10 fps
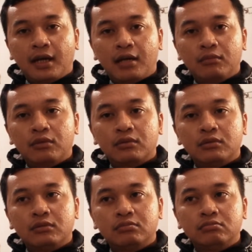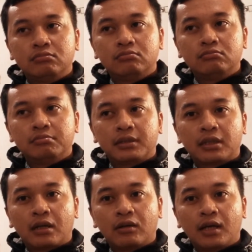dengan buruk
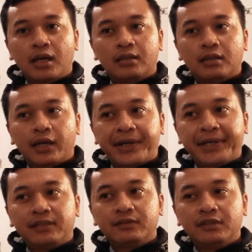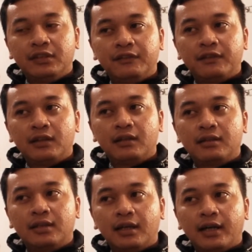pertarungan antara
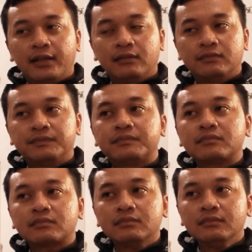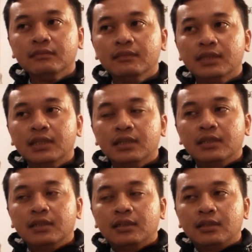evil dengan
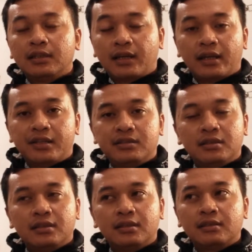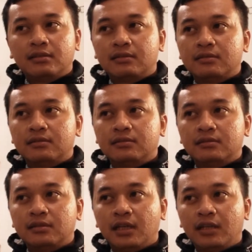dengan angel gitu
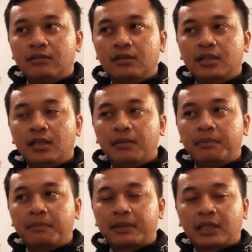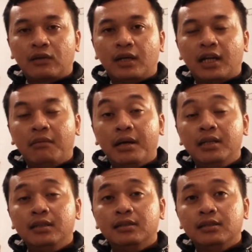ya itu adalah pertarungan
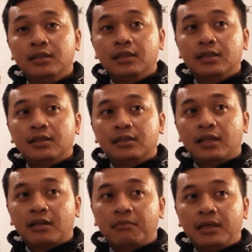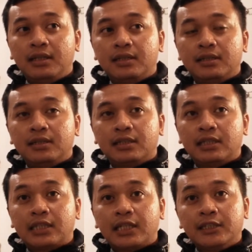abadi dan kembali ke
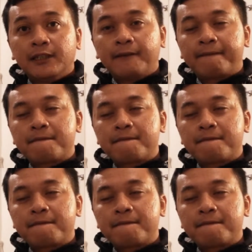kitanya